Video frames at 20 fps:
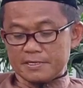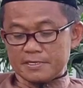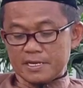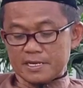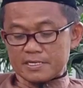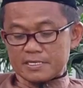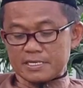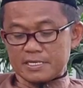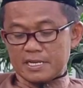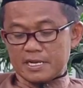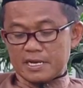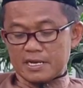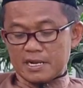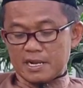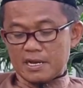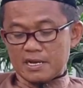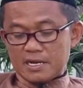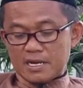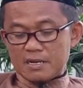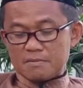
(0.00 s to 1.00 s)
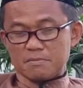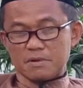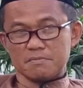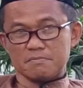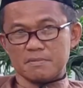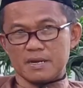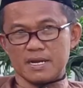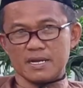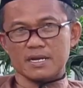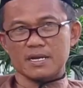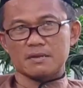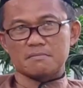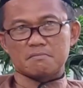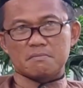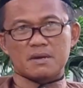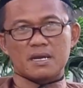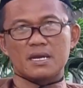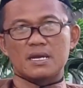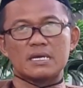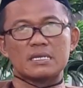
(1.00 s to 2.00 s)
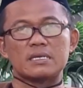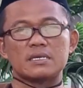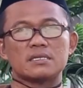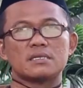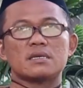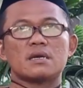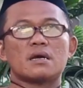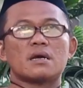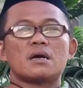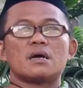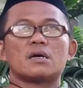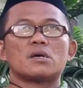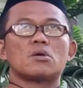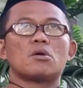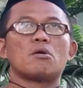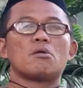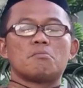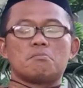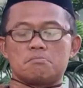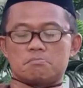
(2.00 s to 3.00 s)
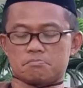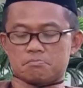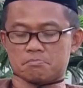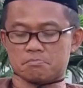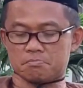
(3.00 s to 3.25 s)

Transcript: yakni larangan memakan makanan yang haram.